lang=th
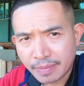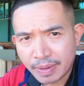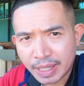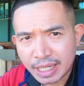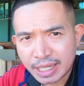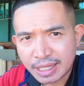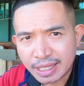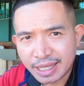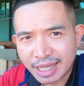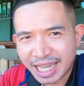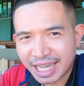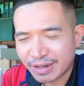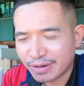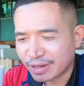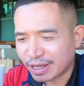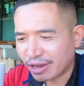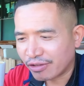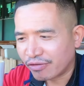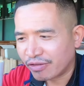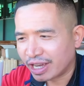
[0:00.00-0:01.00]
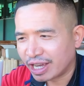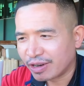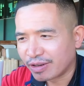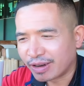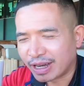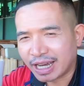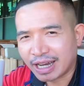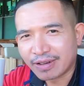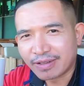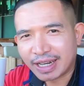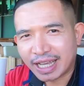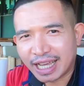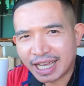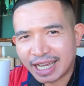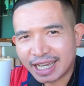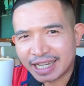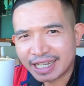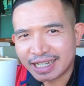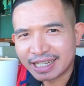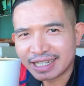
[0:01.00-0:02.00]
เป็นแก้วกาแฟของเขานะ
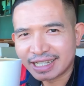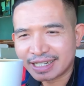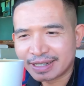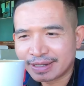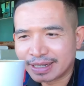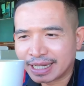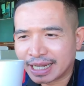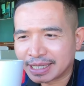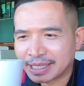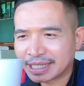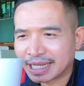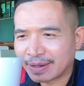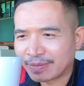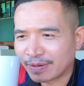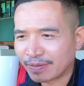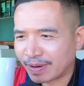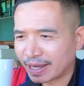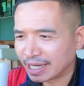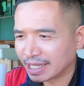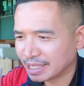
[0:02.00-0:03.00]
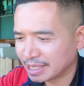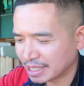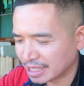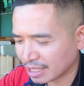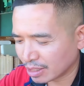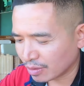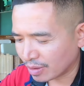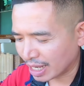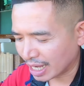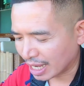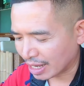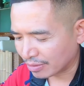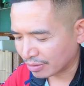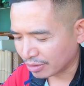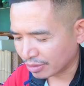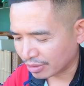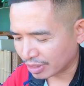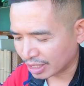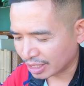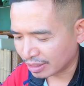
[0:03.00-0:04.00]
ฮะลักษณะประมาณนี้สีขา
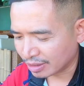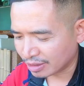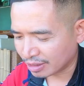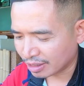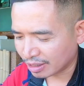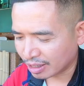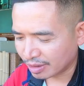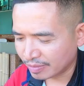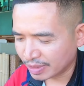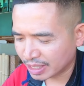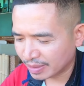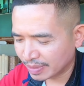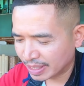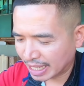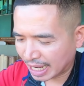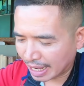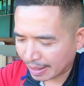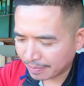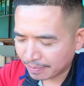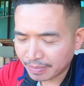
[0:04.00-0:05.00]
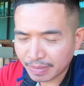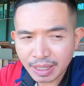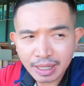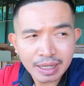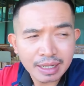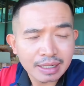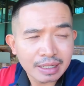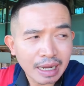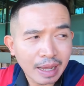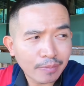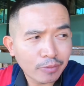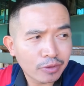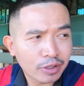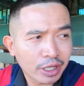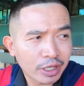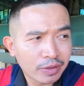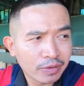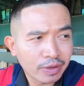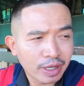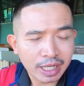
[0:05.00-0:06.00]
วๆหน่อยแล้วก็เขามีจะมีน้ำบุ
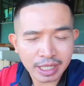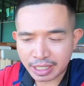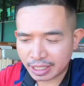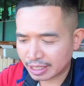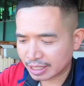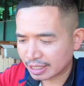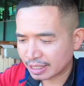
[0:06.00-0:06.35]
ญให้ด้วย